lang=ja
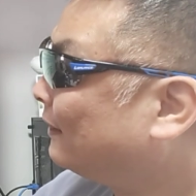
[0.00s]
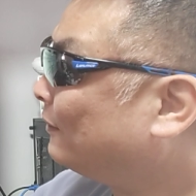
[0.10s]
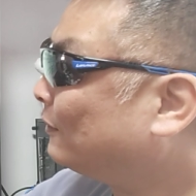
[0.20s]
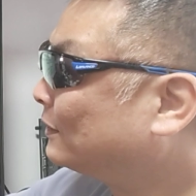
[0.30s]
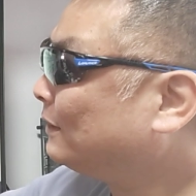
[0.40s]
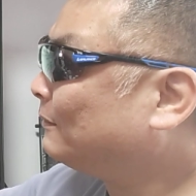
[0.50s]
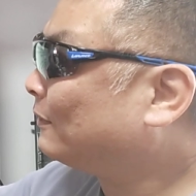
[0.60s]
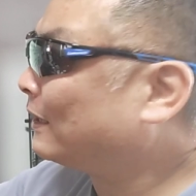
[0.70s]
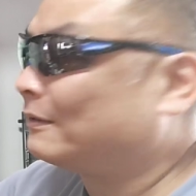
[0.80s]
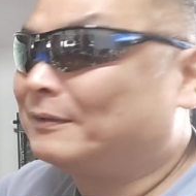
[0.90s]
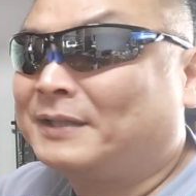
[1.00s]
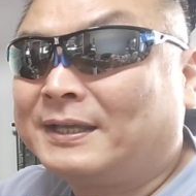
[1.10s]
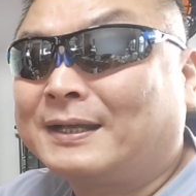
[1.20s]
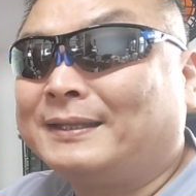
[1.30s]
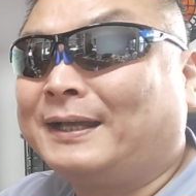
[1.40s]
ね、おじいもあの
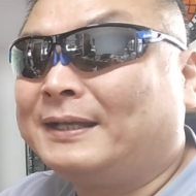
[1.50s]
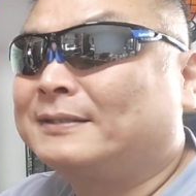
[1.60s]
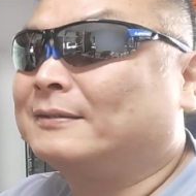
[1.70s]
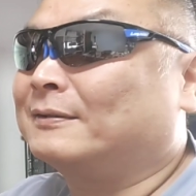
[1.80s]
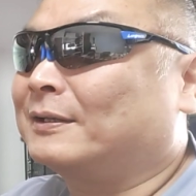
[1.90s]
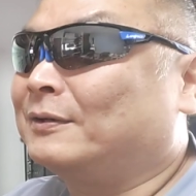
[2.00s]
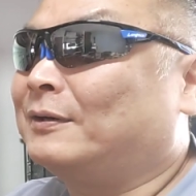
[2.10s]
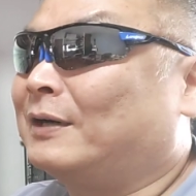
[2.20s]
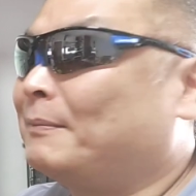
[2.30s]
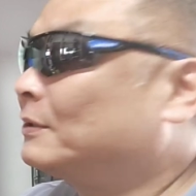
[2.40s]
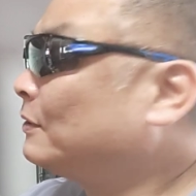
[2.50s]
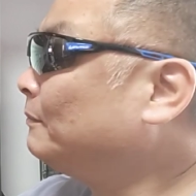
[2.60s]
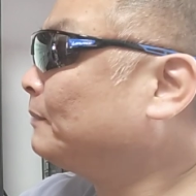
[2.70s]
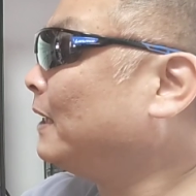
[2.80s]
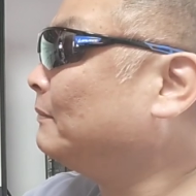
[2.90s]
年間で入ってるけど、
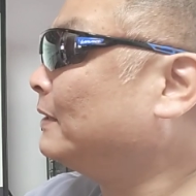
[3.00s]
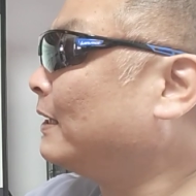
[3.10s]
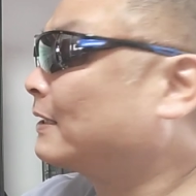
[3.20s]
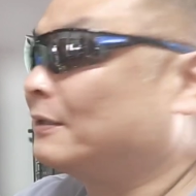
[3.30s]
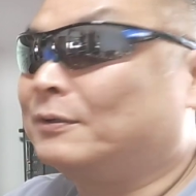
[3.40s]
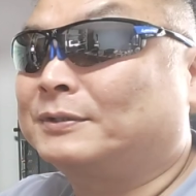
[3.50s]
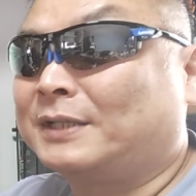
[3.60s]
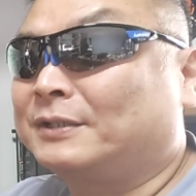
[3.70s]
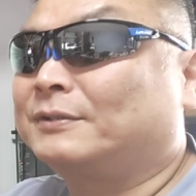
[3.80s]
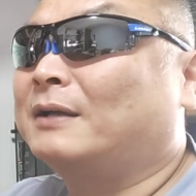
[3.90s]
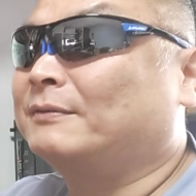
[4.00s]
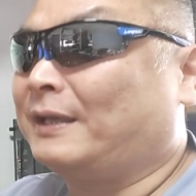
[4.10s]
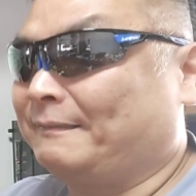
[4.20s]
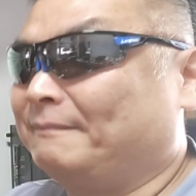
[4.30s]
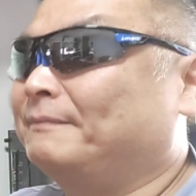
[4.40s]
アマゾンプライム年間4900
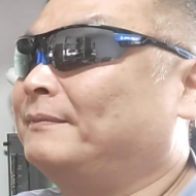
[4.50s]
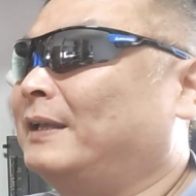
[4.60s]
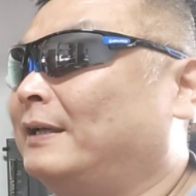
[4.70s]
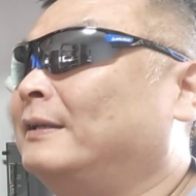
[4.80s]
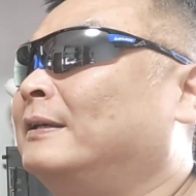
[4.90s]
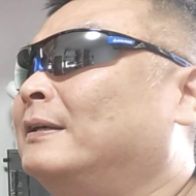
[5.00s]
円、ね、